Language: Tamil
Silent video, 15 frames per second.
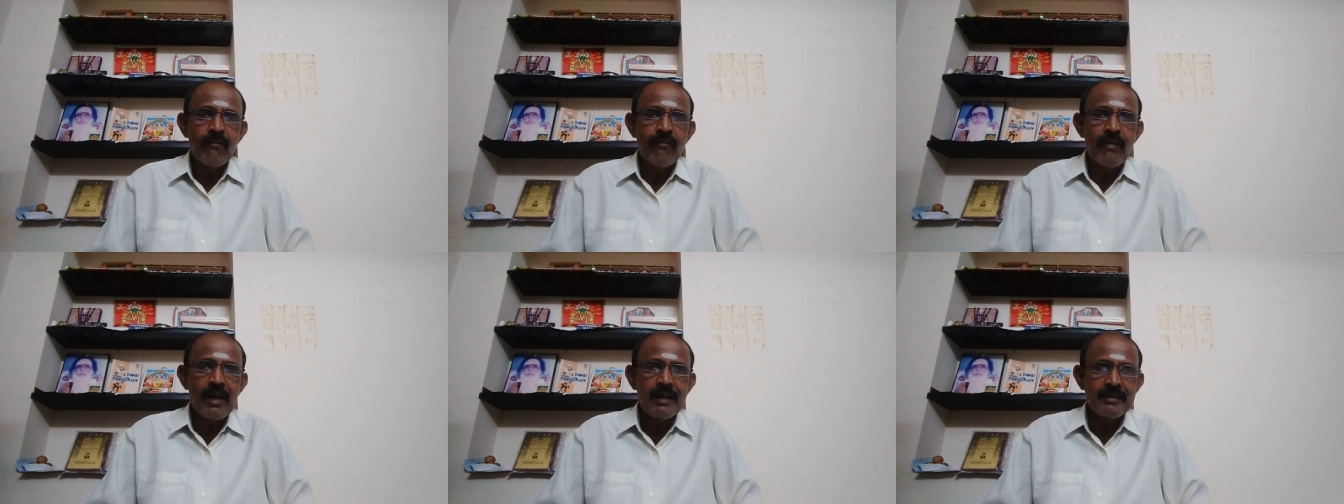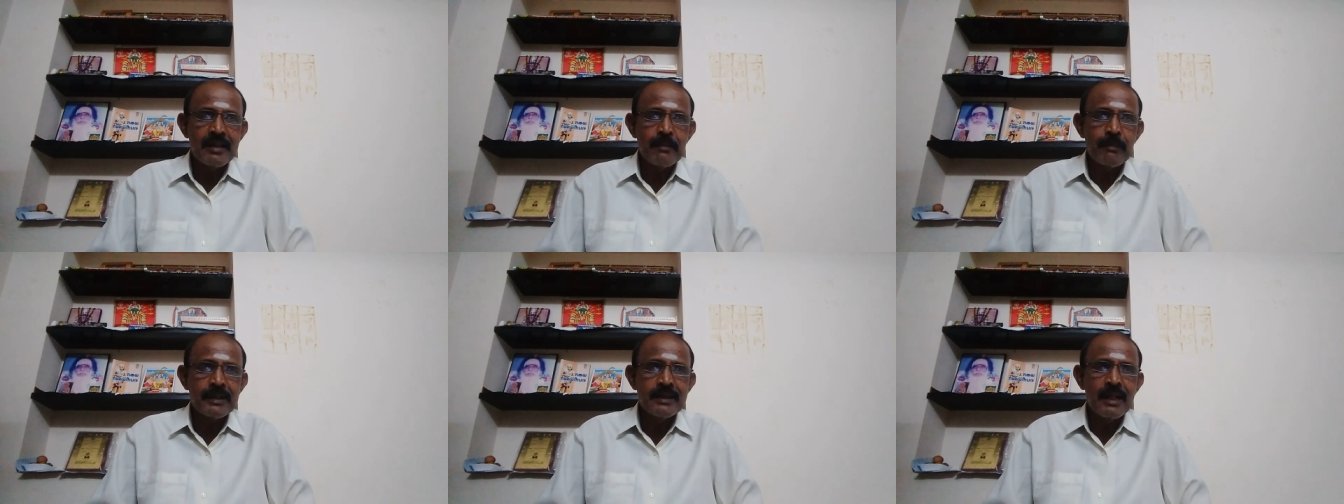
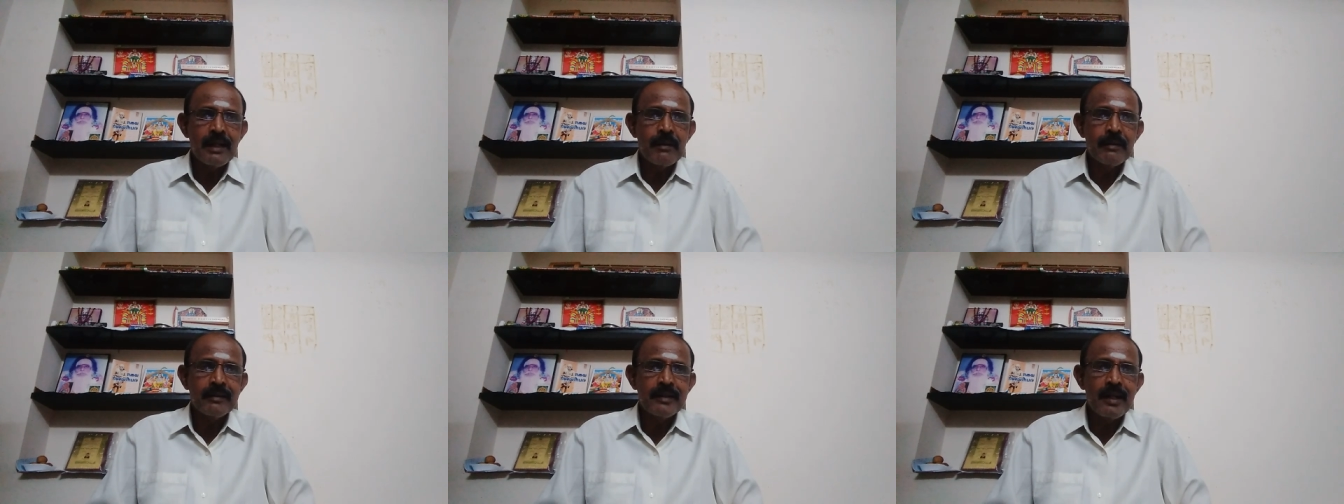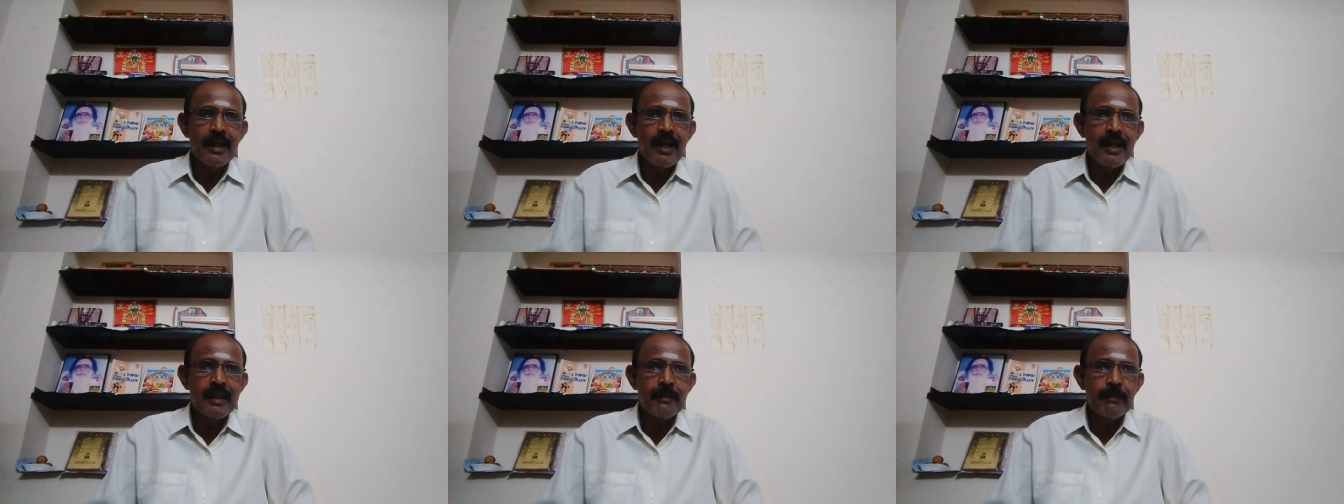வாசன் பஞ்சாங்க
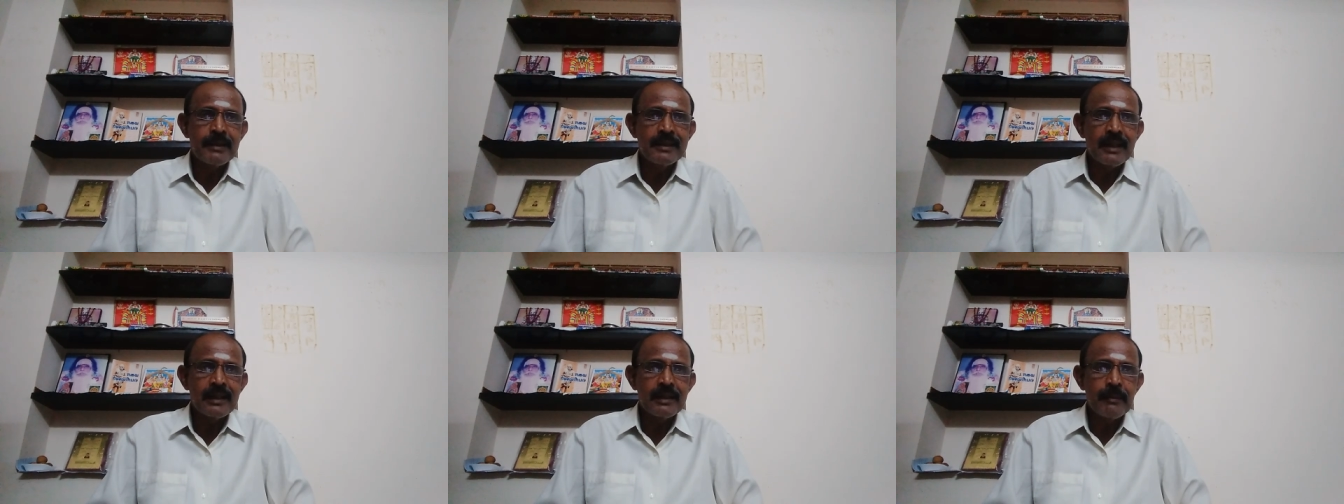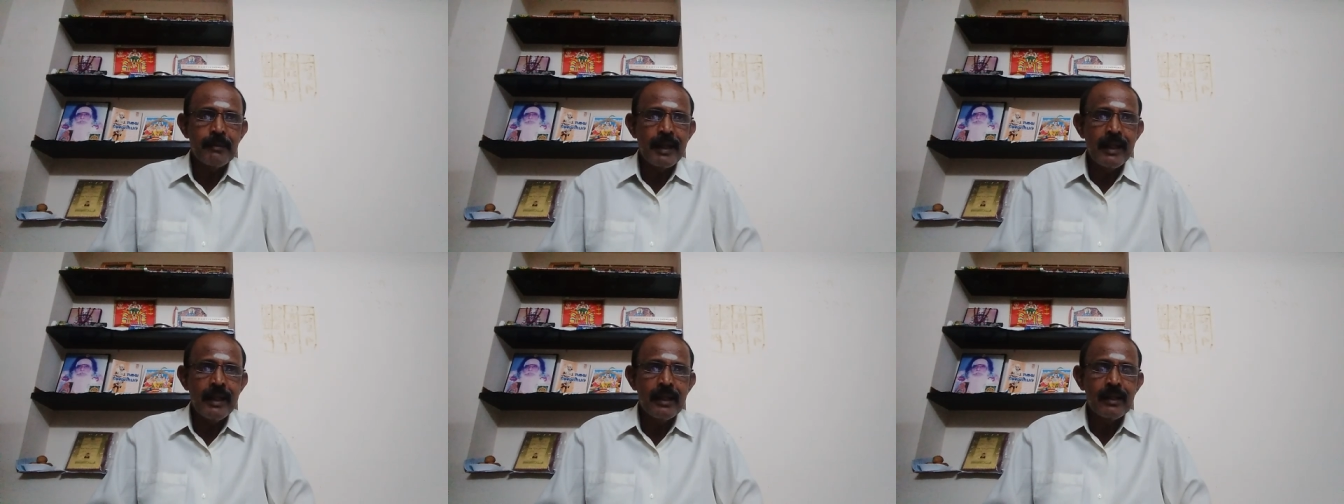திருக்கணித
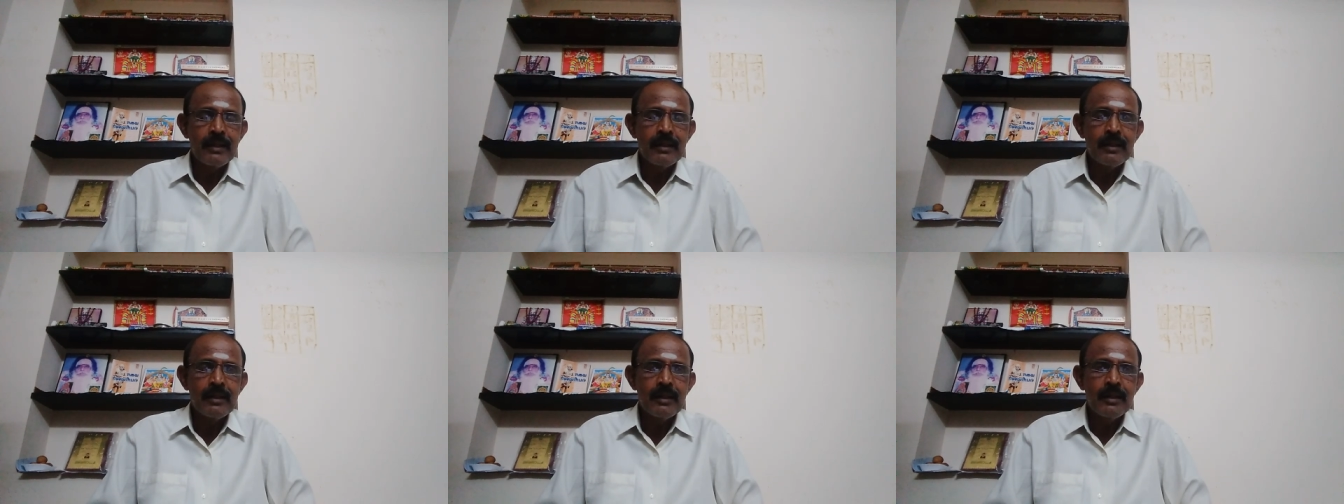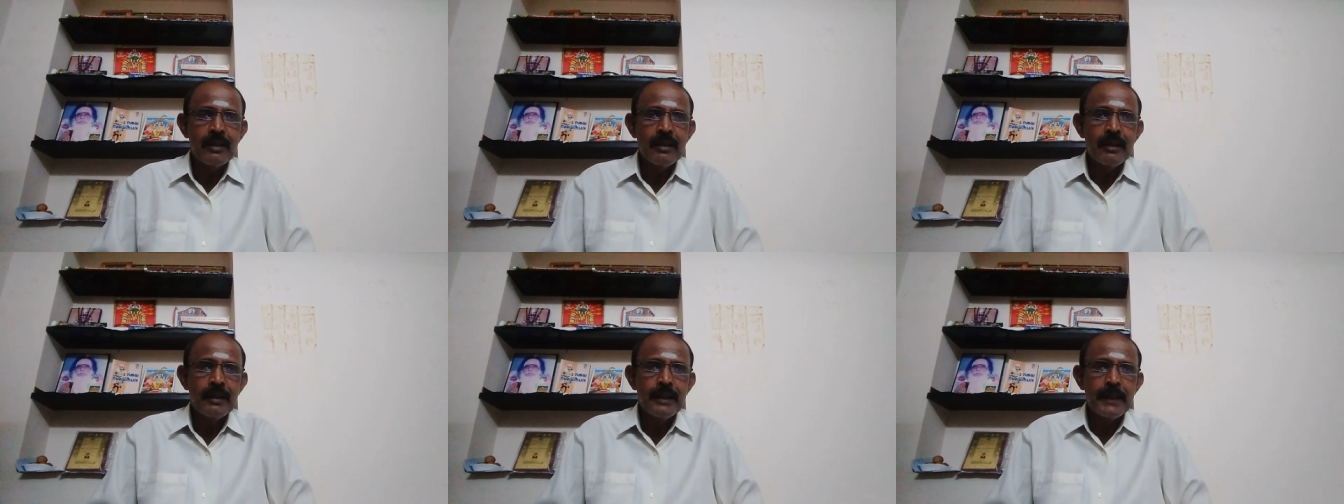பஞ்சாங்கத்தபடி
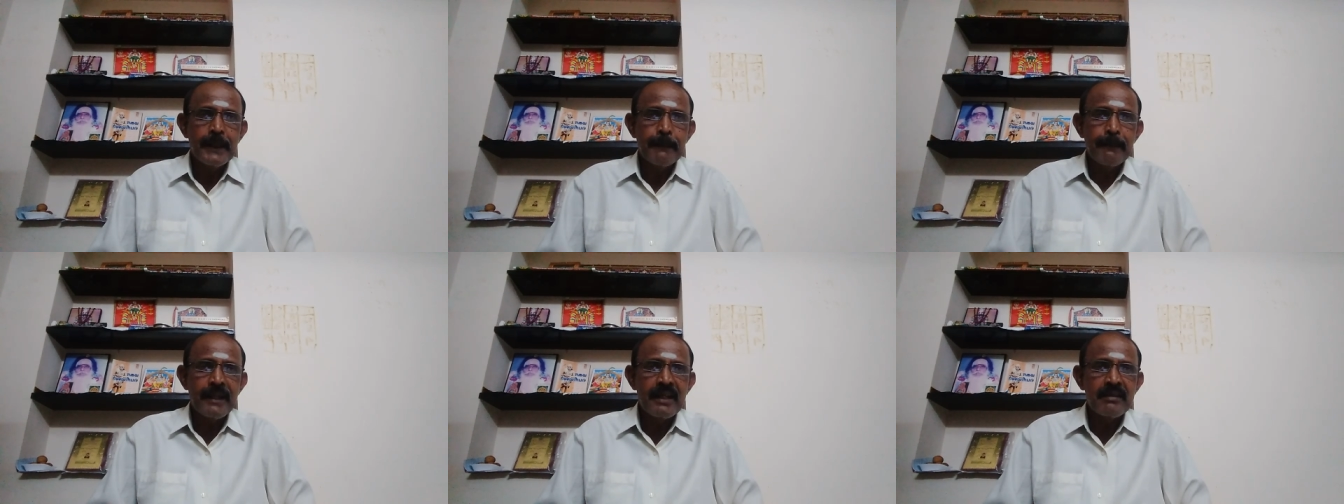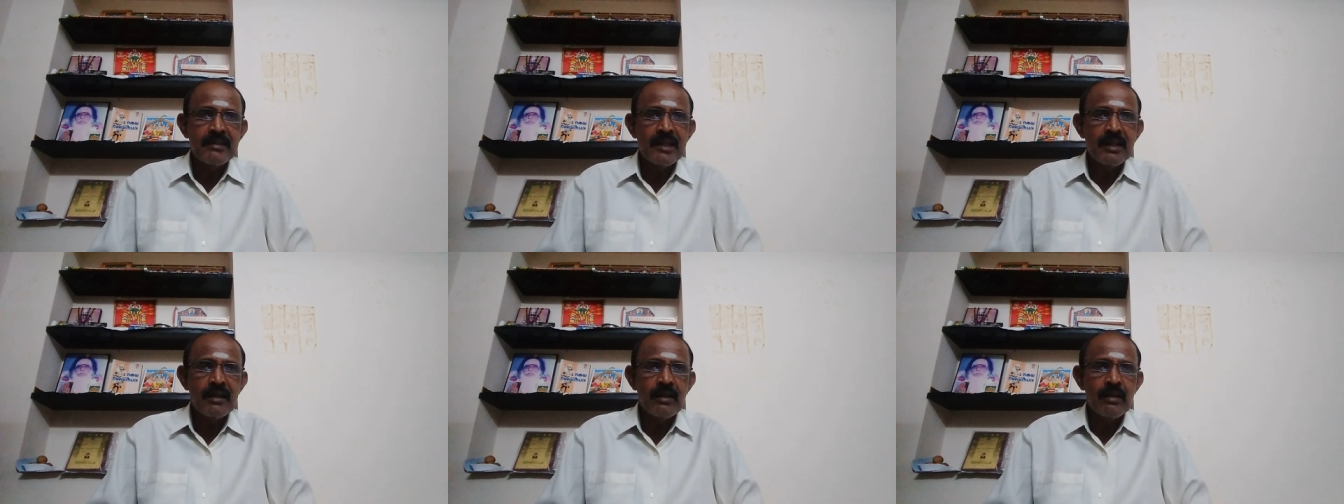பேசி
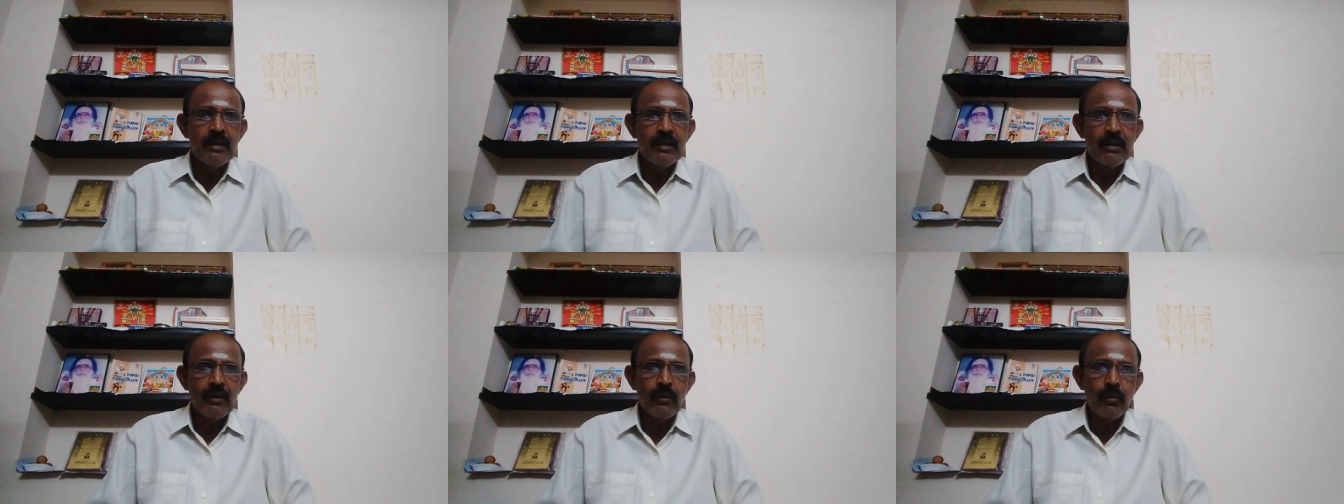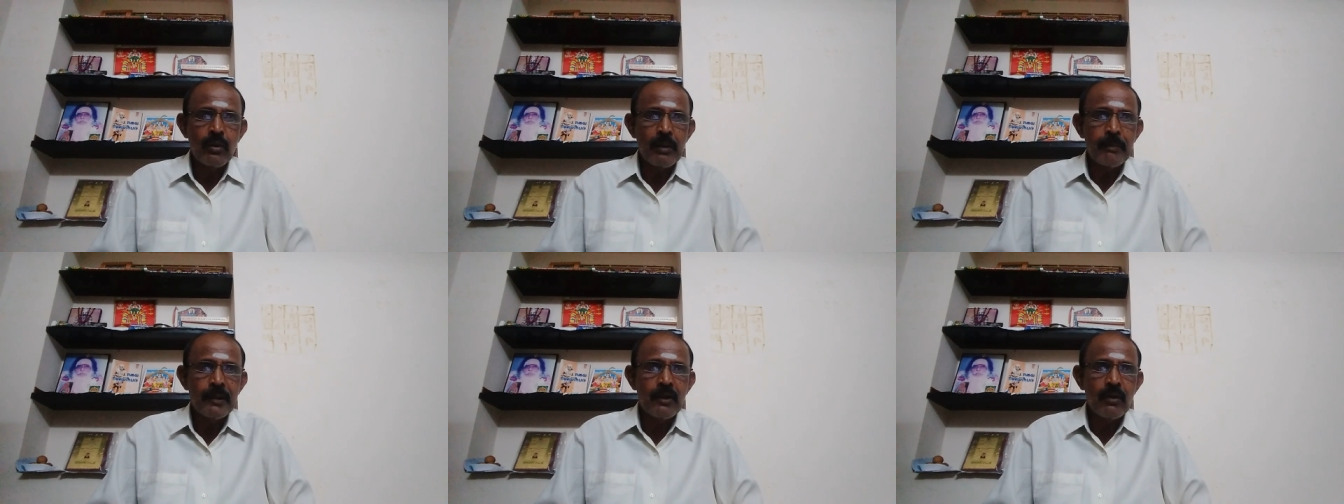என்று
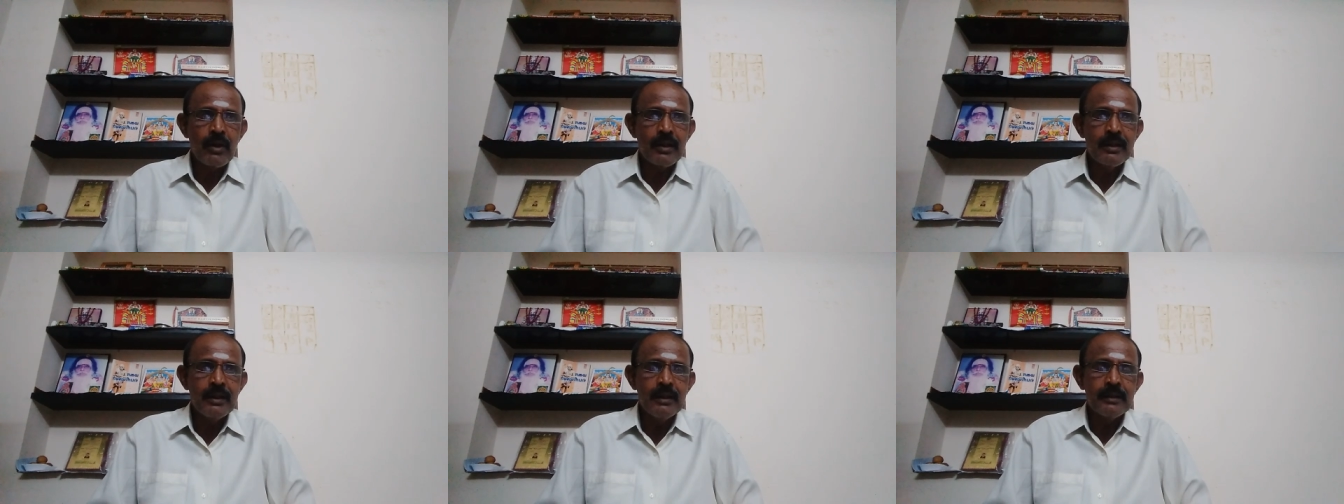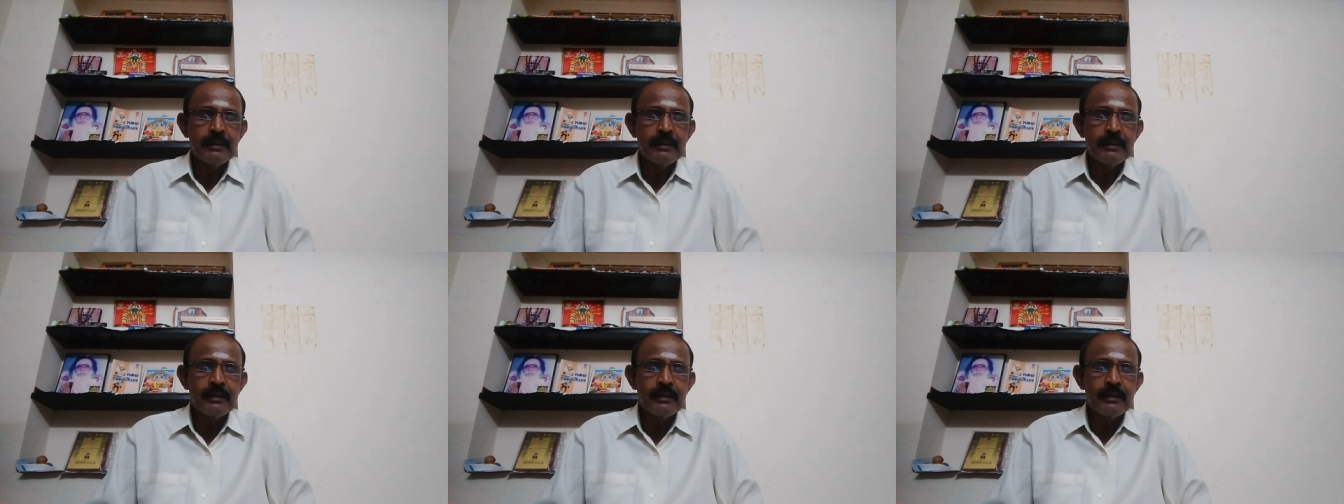கூறப்பட்டுள்ளது